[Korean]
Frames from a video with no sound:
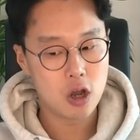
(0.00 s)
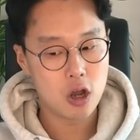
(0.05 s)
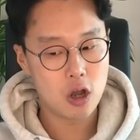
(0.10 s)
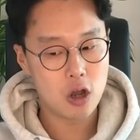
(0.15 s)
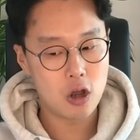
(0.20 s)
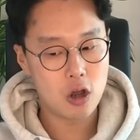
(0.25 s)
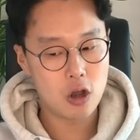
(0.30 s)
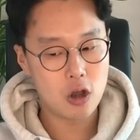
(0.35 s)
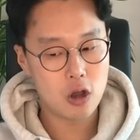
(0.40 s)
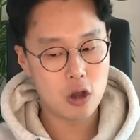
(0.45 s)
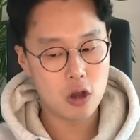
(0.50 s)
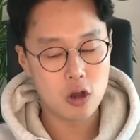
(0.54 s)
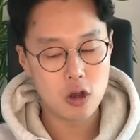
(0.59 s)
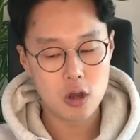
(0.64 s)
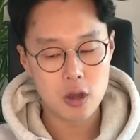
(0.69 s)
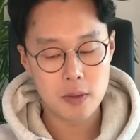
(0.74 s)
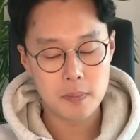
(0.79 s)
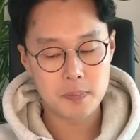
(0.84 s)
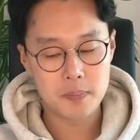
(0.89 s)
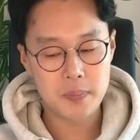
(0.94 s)
어,
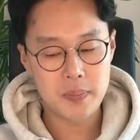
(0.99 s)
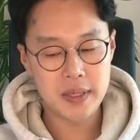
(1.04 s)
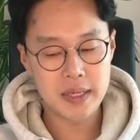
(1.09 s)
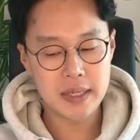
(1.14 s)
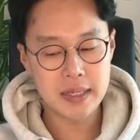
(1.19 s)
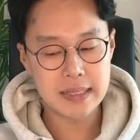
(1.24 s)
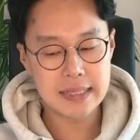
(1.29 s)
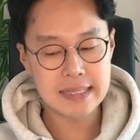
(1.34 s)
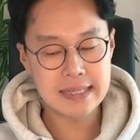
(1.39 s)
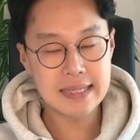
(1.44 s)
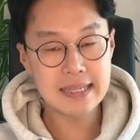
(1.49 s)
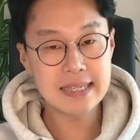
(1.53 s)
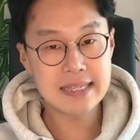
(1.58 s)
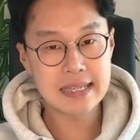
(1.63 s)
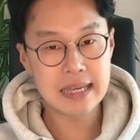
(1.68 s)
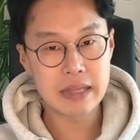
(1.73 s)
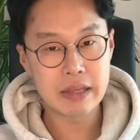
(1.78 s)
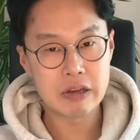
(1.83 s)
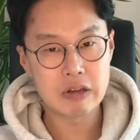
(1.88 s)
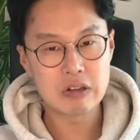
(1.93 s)
bt
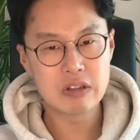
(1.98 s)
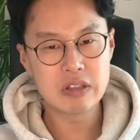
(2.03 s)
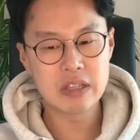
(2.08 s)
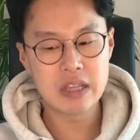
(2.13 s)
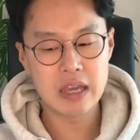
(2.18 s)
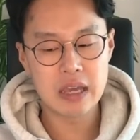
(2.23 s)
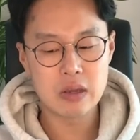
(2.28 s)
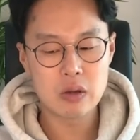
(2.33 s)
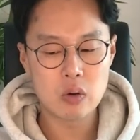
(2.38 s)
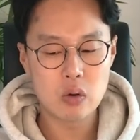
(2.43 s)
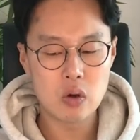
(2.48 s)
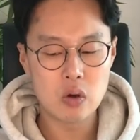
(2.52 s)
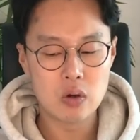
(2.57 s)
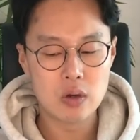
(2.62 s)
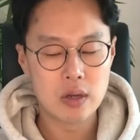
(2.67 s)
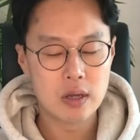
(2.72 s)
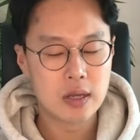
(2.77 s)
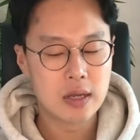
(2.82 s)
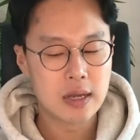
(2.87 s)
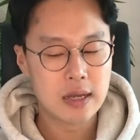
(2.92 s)
있잖아요. 근데
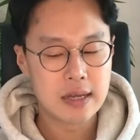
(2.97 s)
요거